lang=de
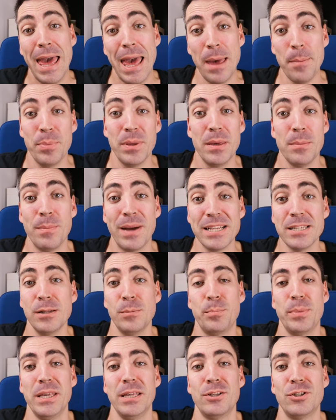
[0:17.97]
Happy
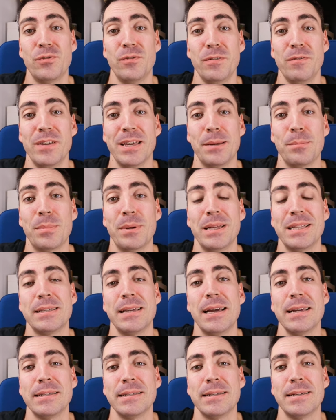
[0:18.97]
Muscle Beach, wie wir ihn
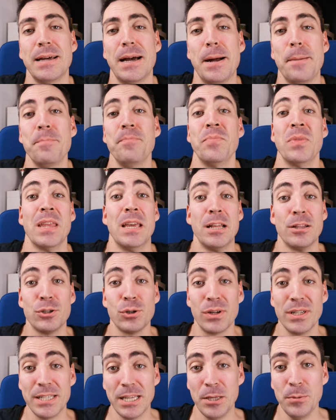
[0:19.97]
gezeichnet haben,
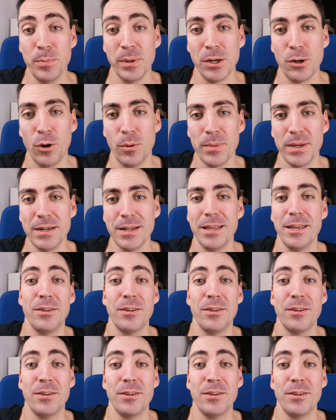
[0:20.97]
zu Gesicht bekommen.